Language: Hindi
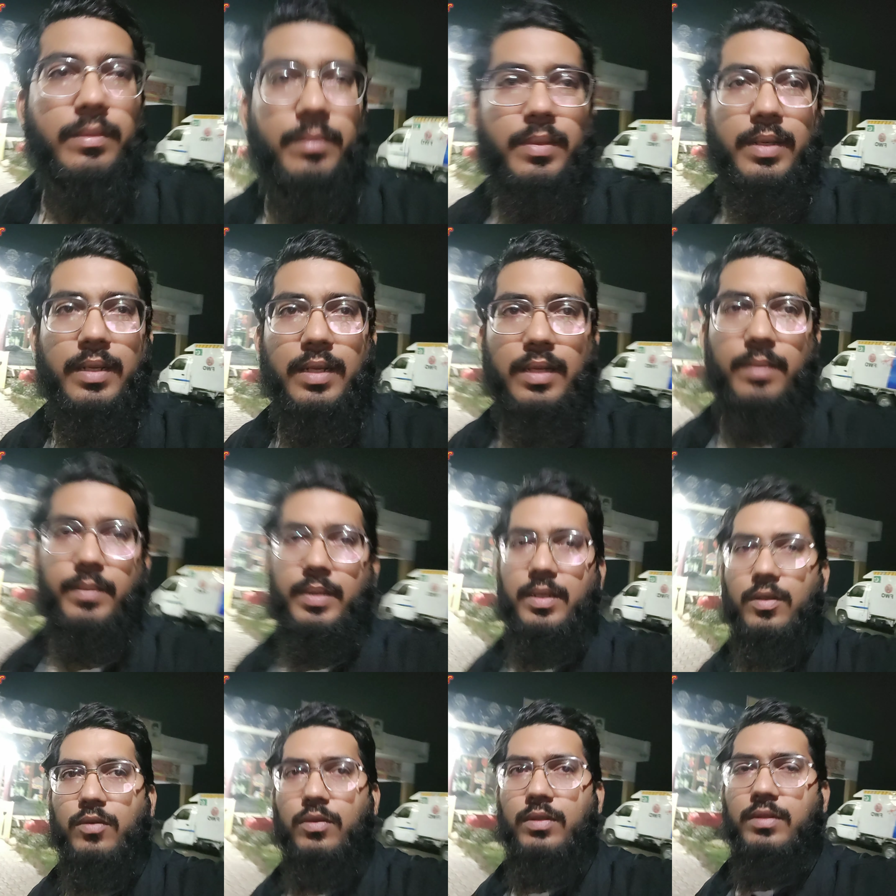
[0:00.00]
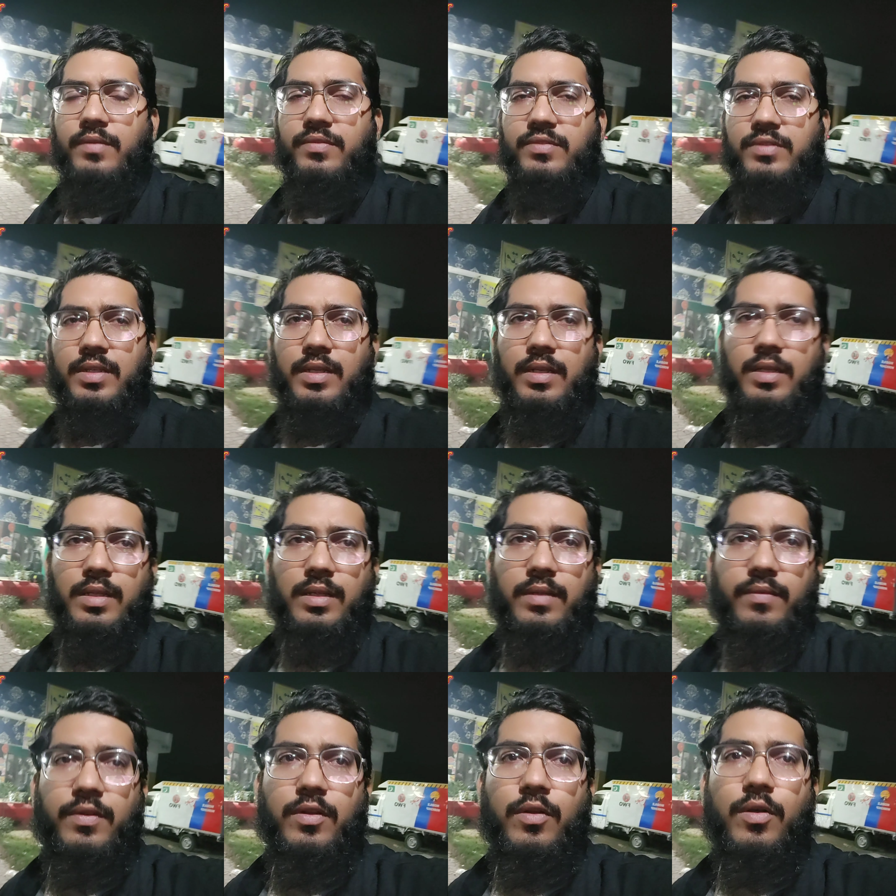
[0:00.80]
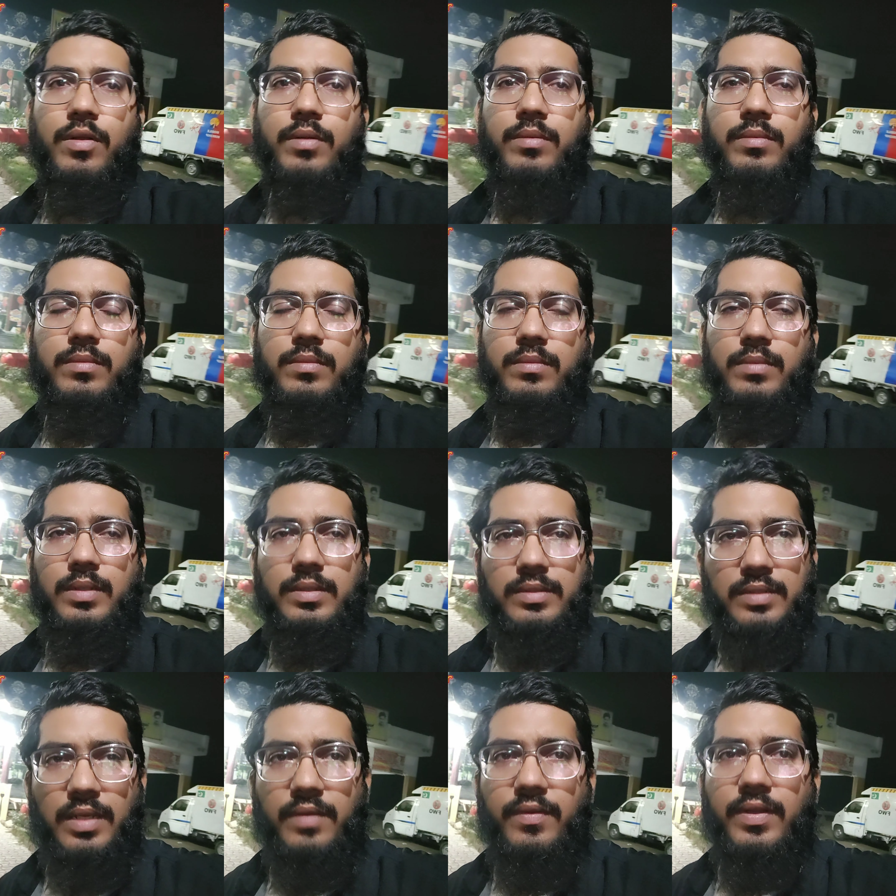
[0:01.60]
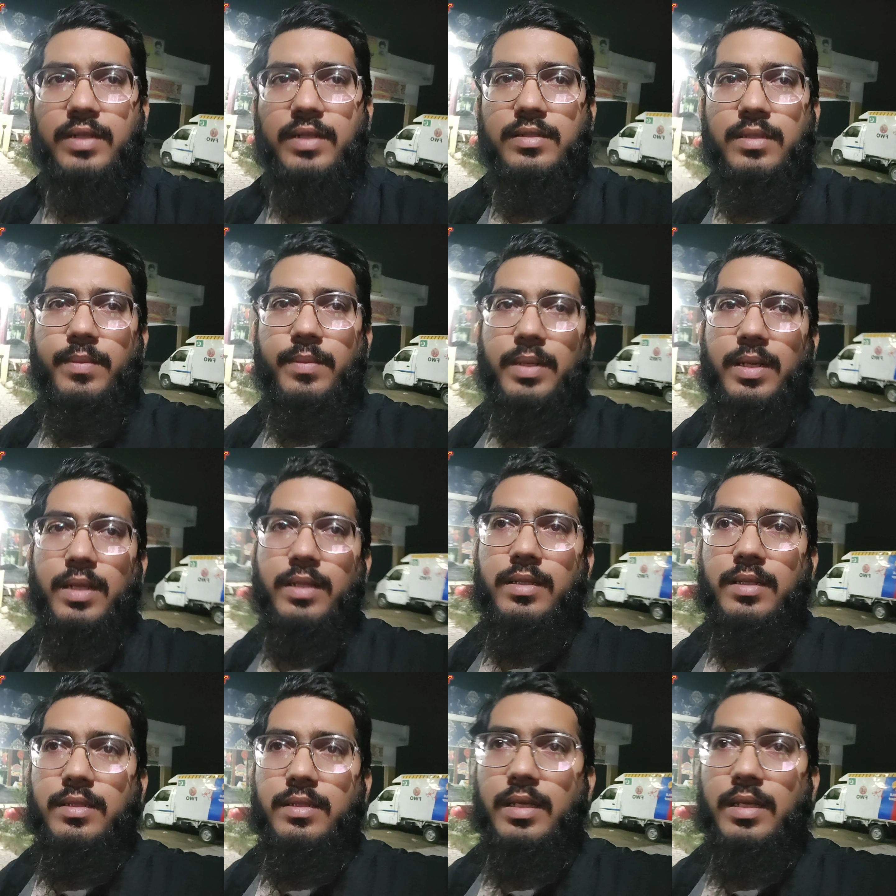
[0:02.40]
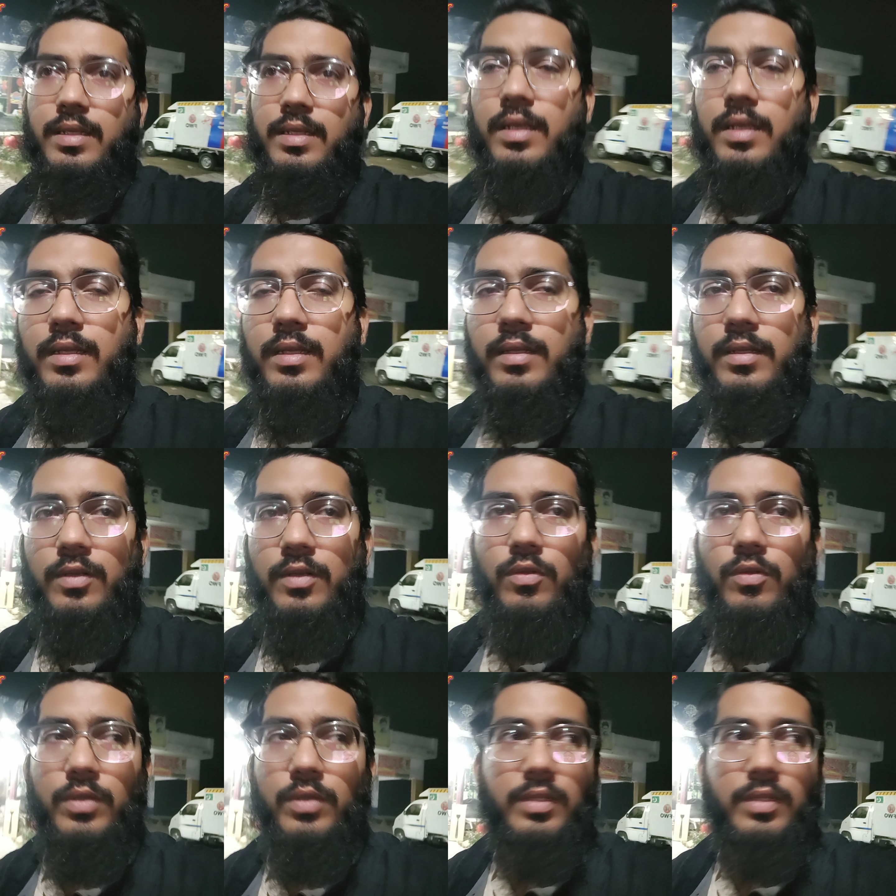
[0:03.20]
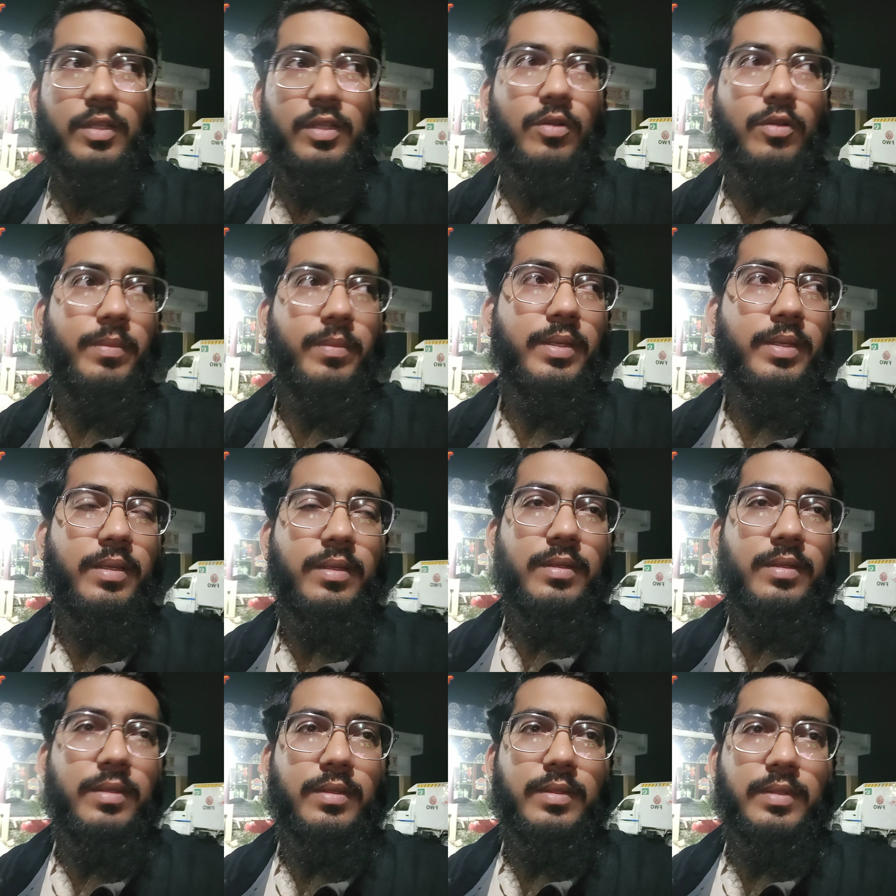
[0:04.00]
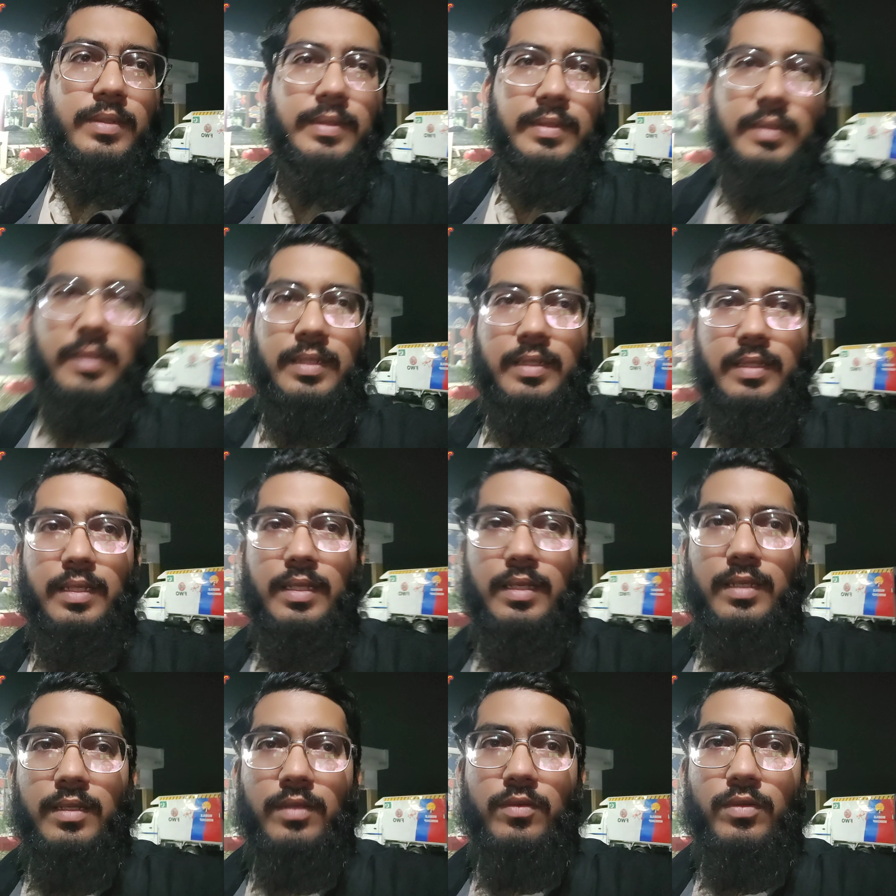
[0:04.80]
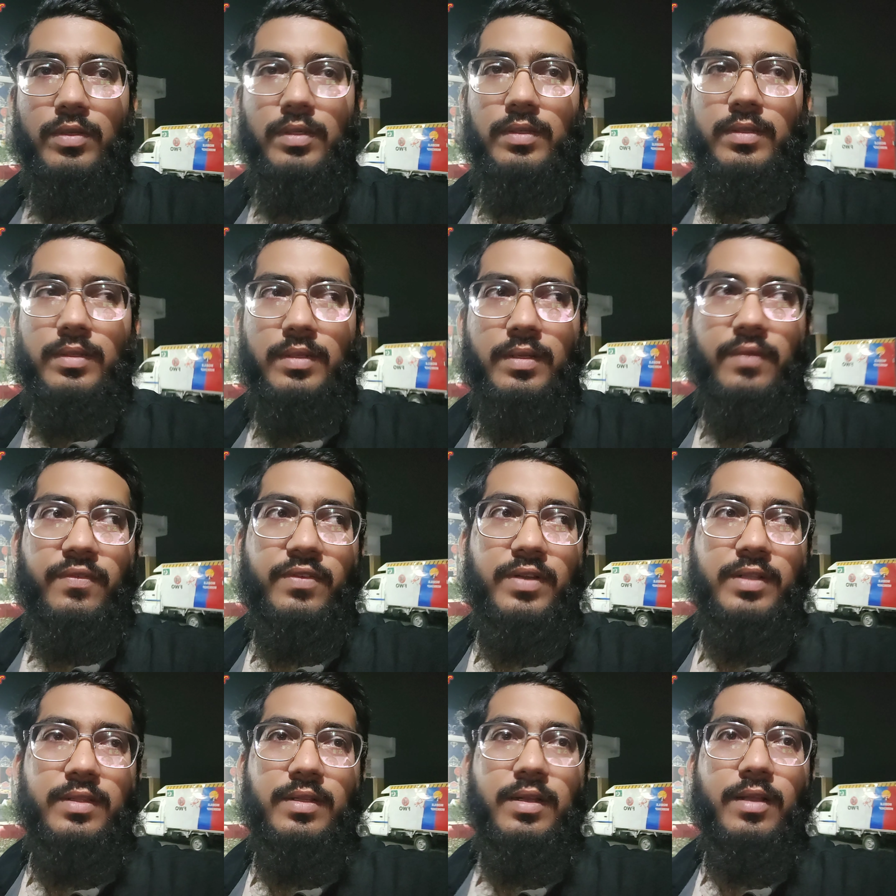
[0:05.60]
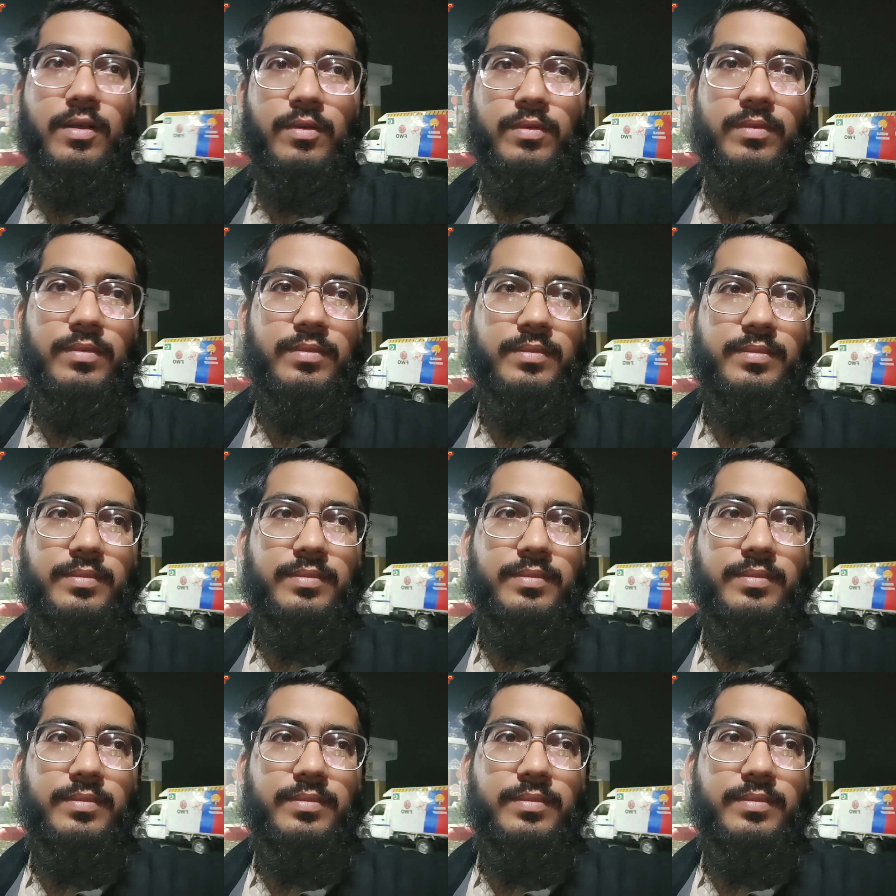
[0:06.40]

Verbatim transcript: बहरहाल मैंने कोई तफसीली ब्लॉग इसी हवाले से बना दिया ताकि लोगों के दिलों में इनके लिए कोई नफरत ना हो